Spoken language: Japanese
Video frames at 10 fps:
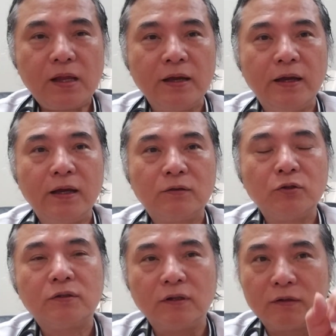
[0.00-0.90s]
えー、
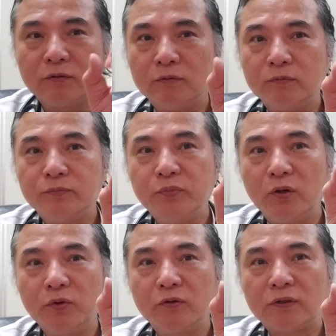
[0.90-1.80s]
とってはぶ
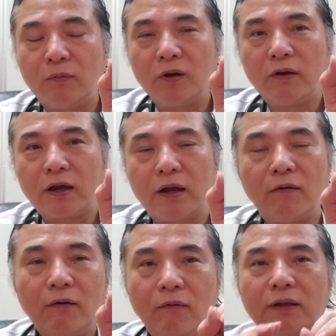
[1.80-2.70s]
よぶよの卵やか
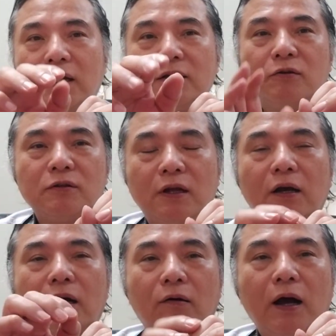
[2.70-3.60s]
ら渡り鳥な
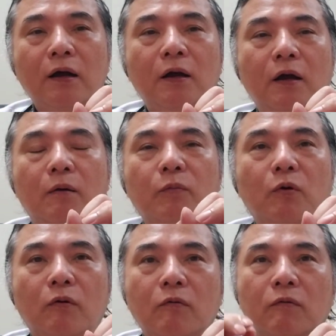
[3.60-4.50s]
んかは
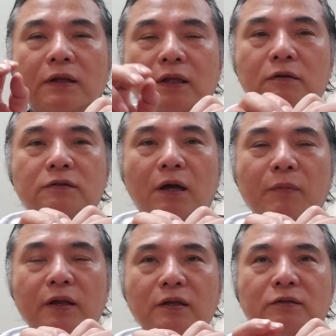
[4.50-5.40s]
もう渡るた
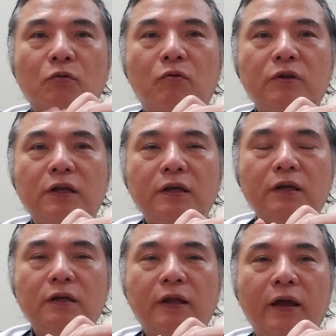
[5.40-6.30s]
めにそこに、
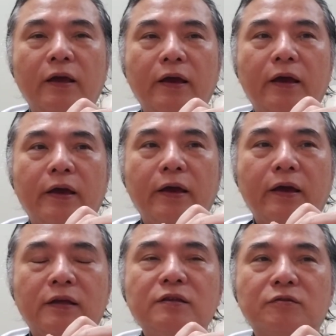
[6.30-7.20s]
えー、ね、
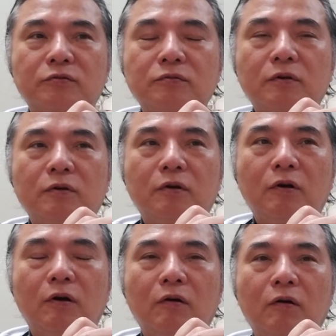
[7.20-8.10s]
えー、筋肉
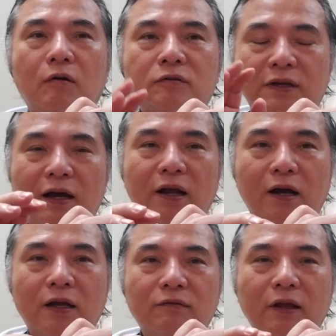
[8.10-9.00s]
を使わなあ
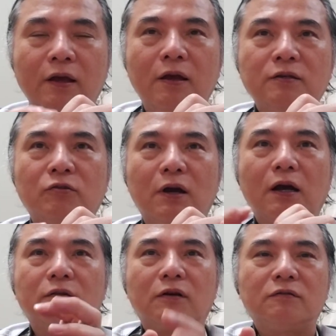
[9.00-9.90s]
かんので消化
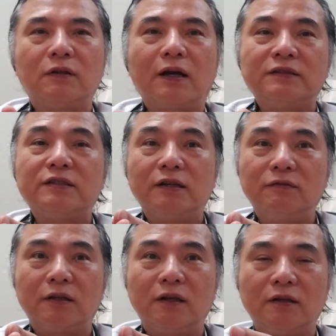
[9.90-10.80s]
管とかそんなんがちっちゃ
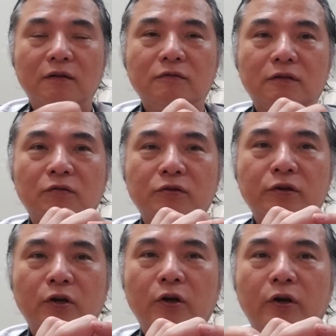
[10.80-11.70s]
くなってきてるんでそうい
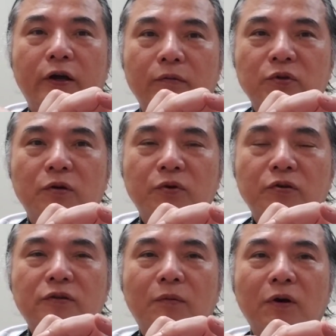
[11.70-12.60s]
う、えー、
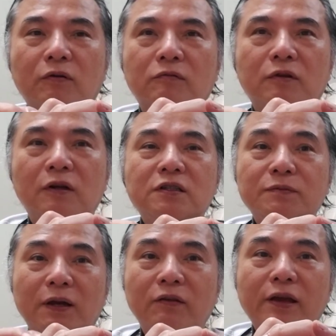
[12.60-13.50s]
ブヨブヨの卵って
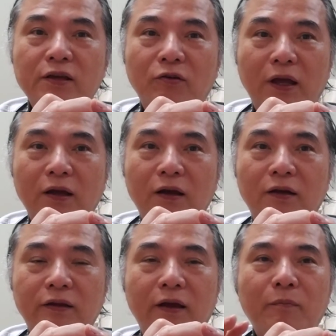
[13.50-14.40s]
一番の栄養源。
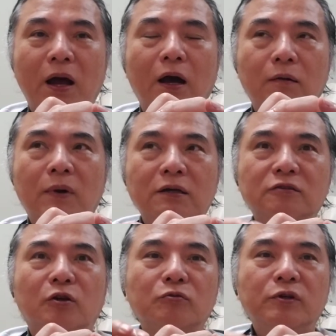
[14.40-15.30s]
ね、まあまあ言
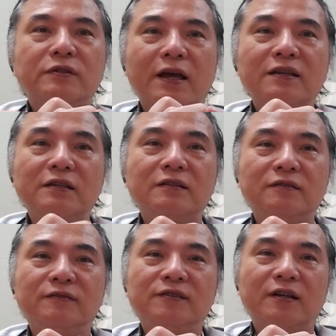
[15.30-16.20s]
うと
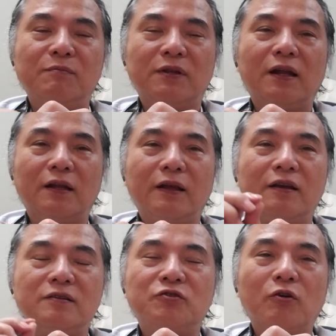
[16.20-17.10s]
ウイザインゼリーみたいなん
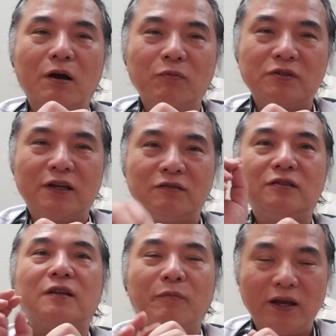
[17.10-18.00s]
で消化もしやす
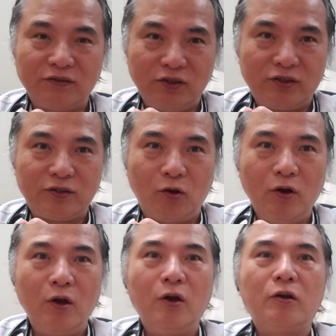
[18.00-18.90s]
いし食べやすいしと
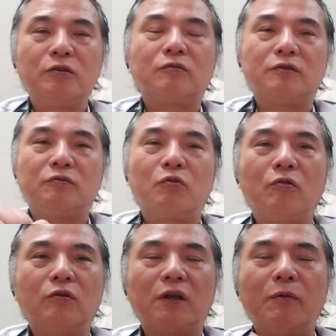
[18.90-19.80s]
いうことでそ
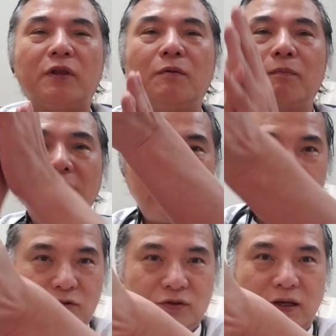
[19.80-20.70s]
こを食べてまた
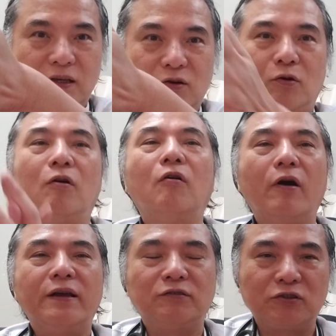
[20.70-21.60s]
4 0 0 0キロ
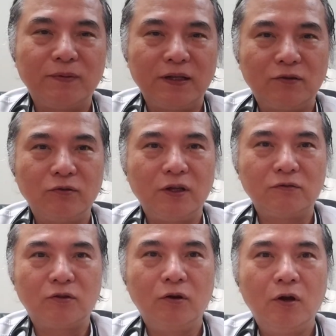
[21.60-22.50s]
栄養値まで飛んでい
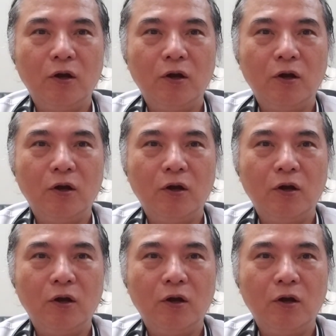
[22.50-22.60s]
くと